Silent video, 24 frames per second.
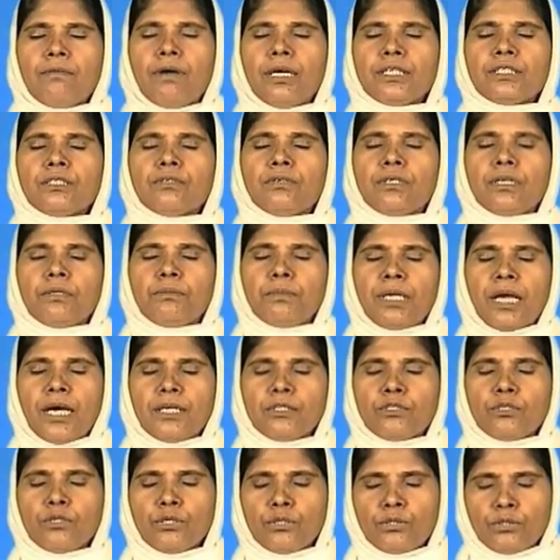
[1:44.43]
వాతావరణం మీ
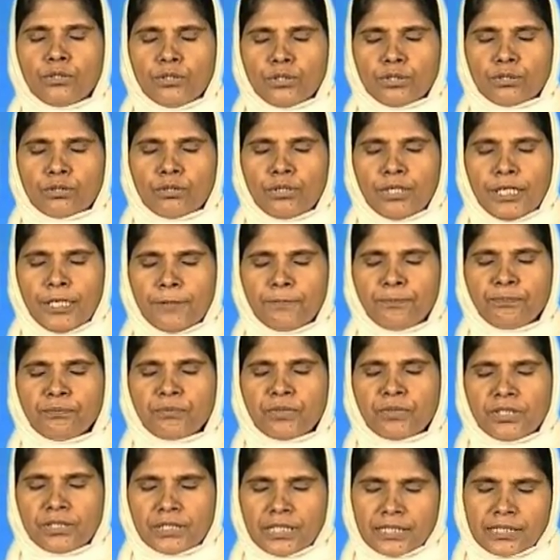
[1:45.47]
ఆదులు తీసుకోండి
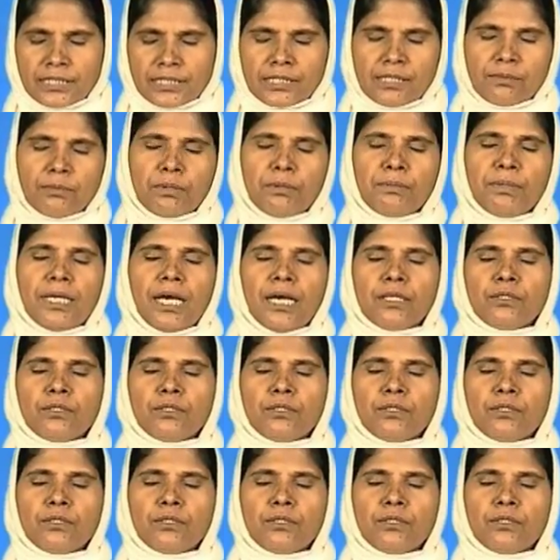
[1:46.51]
సిస్టమ్ను మీ